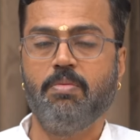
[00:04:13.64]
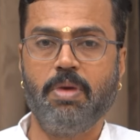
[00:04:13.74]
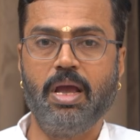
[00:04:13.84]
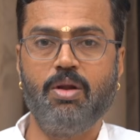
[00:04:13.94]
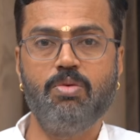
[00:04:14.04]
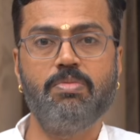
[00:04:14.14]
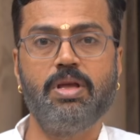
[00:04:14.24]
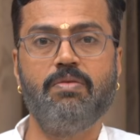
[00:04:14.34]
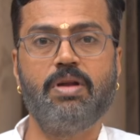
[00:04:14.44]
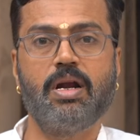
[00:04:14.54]
மேலும்
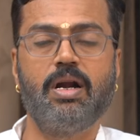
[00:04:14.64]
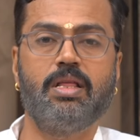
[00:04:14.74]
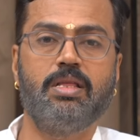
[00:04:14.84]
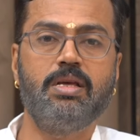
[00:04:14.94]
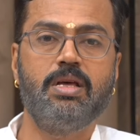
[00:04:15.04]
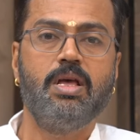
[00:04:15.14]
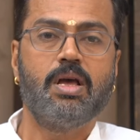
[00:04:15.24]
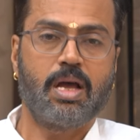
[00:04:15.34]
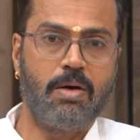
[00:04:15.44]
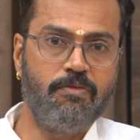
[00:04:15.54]
இவர்களது
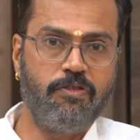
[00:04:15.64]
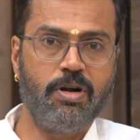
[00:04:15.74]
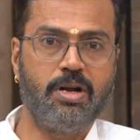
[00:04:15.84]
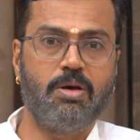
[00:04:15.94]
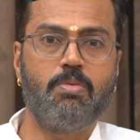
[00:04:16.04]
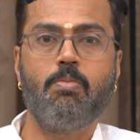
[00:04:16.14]
கம்ஃபர்ட்